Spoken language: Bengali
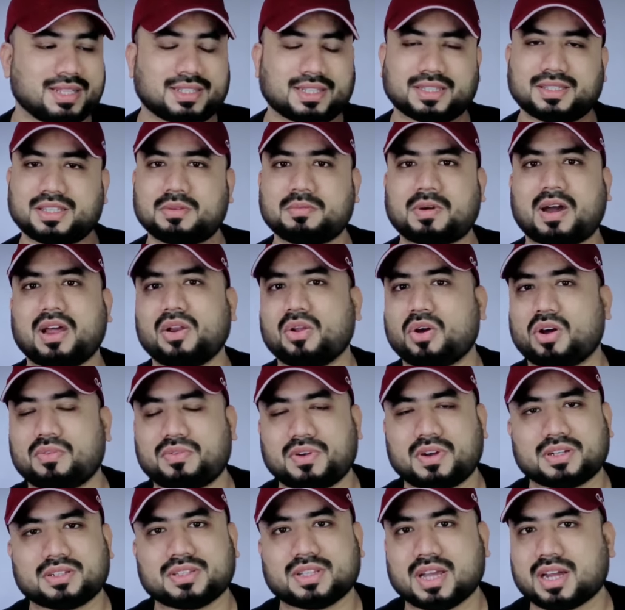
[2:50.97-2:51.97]
তাদের ভালো
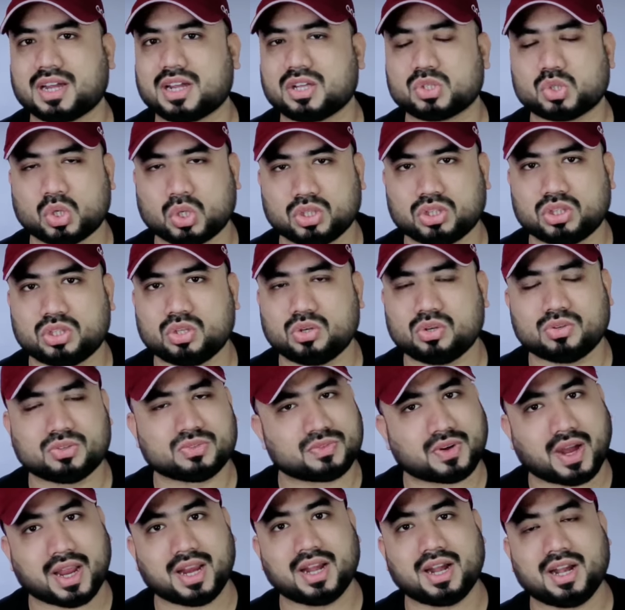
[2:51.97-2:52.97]
অফার থাকা সত্ত্বেও
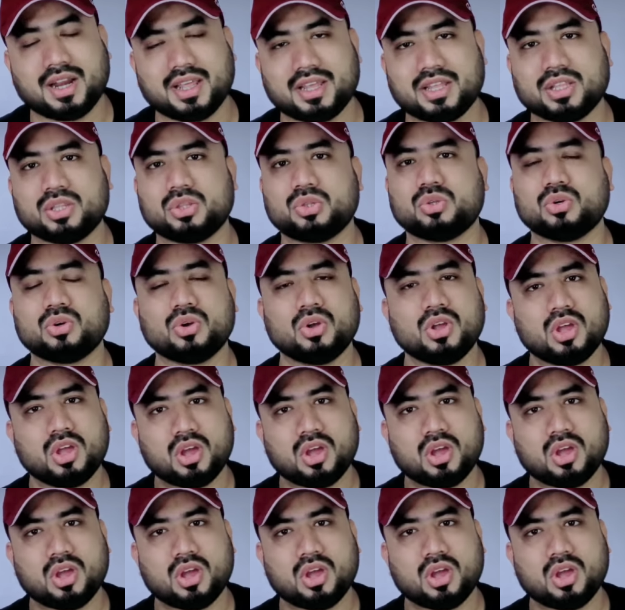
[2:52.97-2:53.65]
ফাইনালি কিন্তু